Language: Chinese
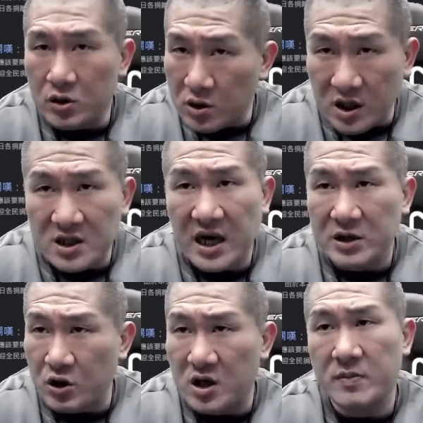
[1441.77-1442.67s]
我就跟
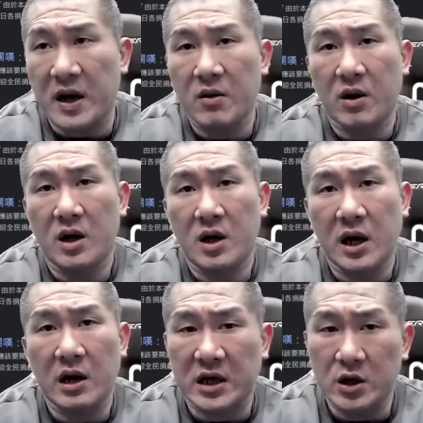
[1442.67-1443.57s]
他捐一百万，
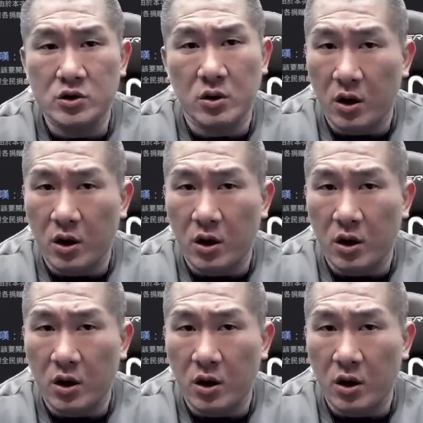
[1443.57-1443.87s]
然后他就说